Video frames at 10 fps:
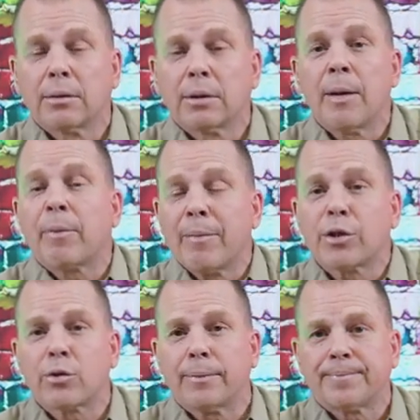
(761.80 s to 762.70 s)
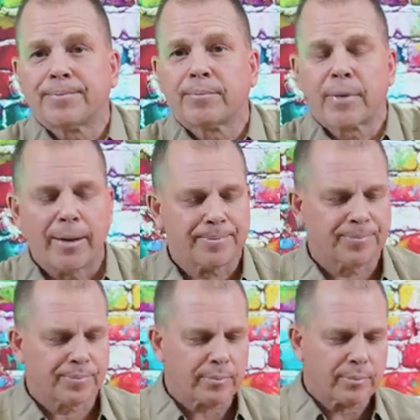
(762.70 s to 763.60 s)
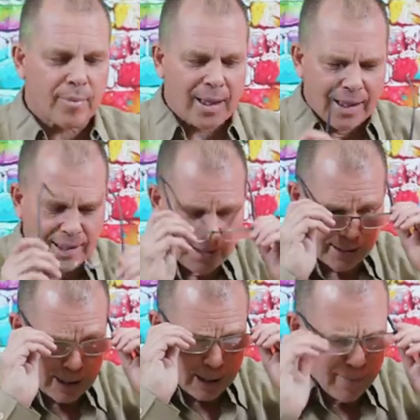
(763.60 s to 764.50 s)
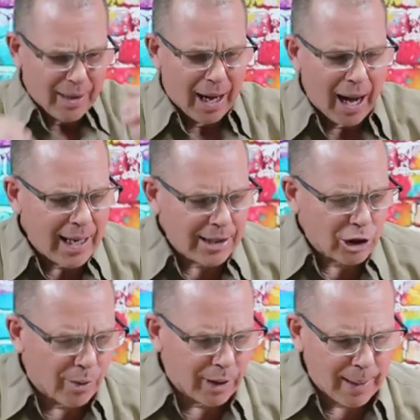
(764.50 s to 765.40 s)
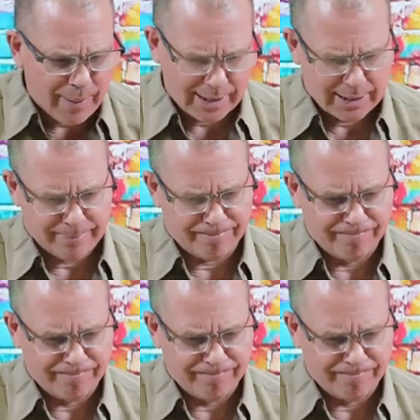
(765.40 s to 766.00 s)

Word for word: y permiso. Entonces, ahí es como que pasa.